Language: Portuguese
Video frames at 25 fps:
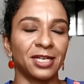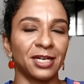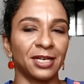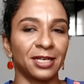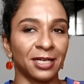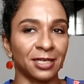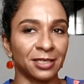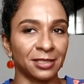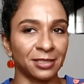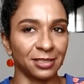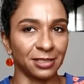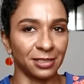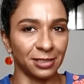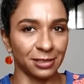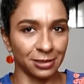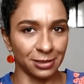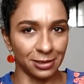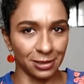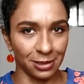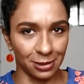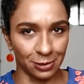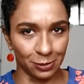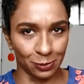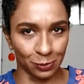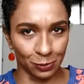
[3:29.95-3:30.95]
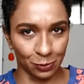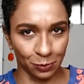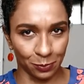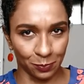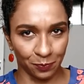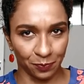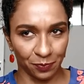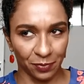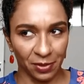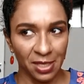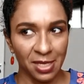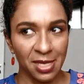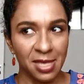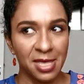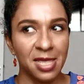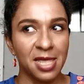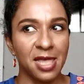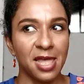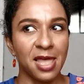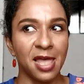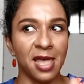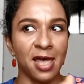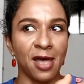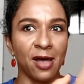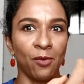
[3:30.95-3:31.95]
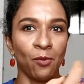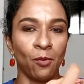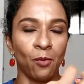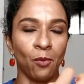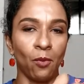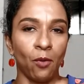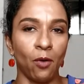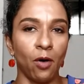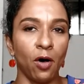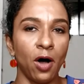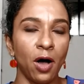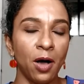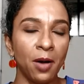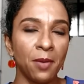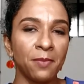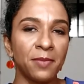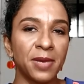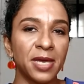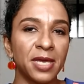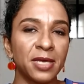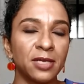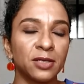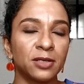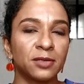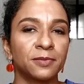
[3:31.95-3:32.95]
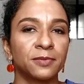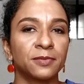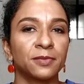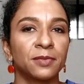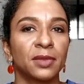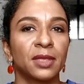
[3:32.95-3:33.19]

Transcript: caracterizando. É um homem